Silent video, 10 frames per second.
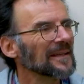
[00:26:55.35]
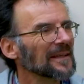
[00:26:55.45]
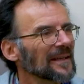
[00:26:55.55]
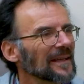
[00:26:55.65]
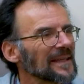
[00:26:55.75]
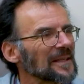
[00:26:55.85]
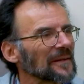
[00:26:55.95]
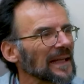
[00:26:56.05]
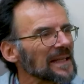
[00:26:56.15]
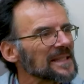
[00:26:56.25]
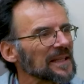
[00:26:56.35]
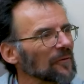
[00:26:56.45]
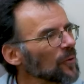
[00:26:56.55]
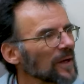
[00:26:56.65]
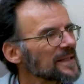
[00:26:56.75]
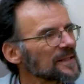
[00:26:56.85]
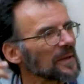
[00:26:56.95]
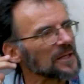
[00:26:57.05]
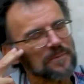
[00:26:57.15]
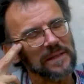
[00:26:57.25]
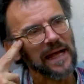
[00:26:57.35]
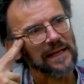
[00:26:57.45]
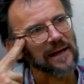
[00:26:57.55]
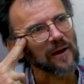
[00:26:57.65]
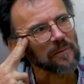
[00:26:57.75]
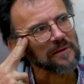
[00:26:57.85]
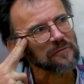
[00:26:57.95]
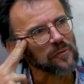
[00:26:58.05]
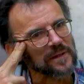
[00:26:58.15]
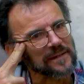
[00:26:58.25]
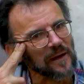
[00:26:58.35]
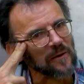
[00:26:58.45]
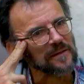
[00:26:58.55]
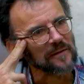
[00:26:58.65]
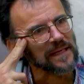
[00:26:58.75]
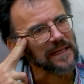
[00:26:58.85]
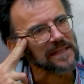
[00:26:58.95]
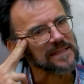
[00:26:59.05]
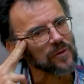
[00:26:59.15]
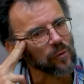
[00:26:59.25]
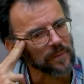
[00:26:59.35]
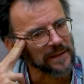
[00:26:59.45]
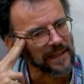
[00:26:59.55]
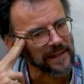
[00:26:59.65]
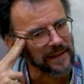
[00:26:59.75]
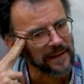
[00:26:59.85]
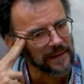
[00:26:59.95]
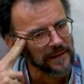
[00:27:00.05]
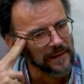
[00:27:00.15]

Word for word: Ah. Ich hatte letzte Woche zum Beispiel einen Abendvortrag, da ging es um den